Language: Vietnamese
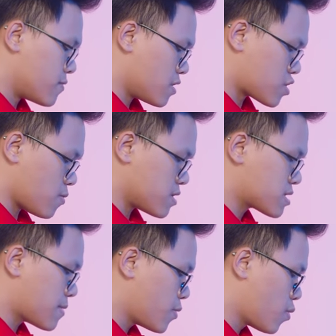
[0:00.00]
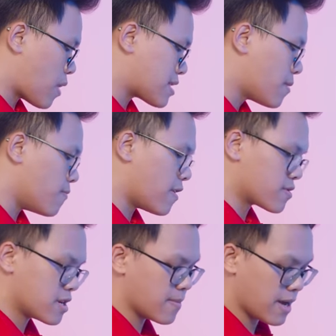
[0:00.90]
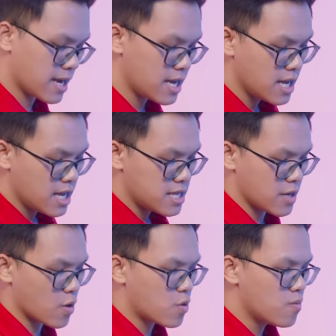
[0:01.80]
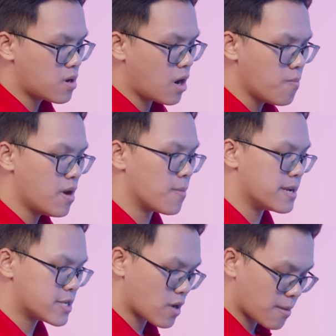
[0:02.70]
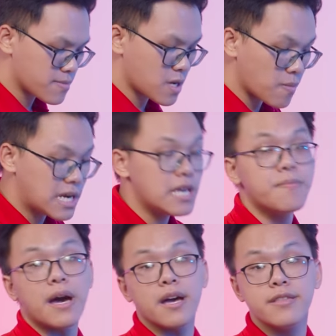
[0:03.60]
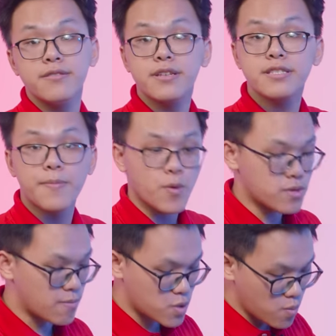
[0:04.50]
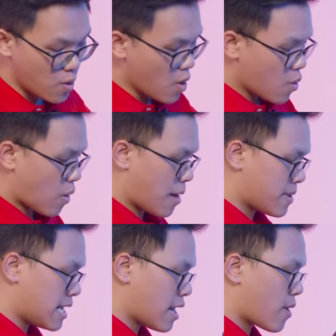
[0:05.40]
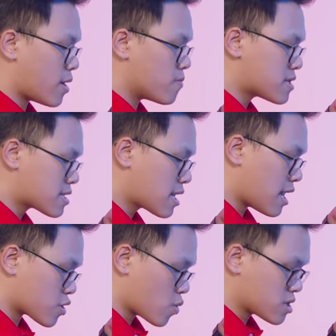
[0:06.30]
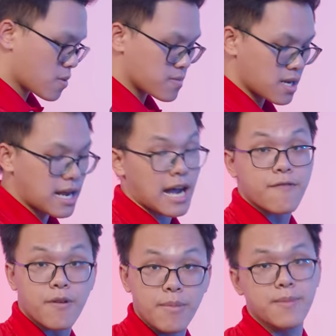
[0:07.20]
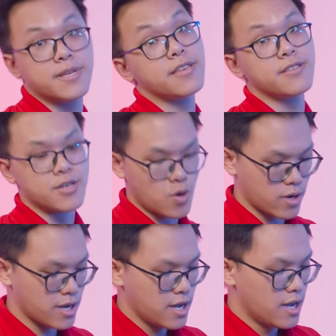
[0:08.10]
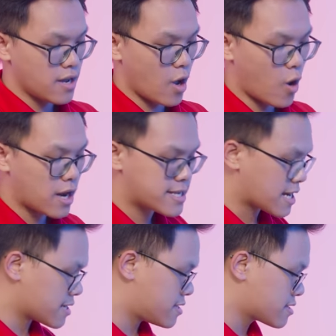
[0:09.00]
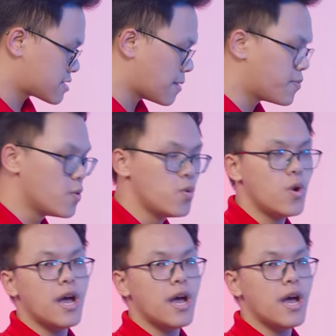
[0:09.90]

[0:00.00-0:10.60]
lựa chọn một chiếc CPU quá tầm vào thời điểm này ấy, thì nó cũng không hợp lý cho lắm Trong khi mà những chiếc CPU tầm trung của AMD đã hoạt động rất rất là tốt trong tất cả các phần mềm trên thế giới rồi Đó chính là chiếc CPU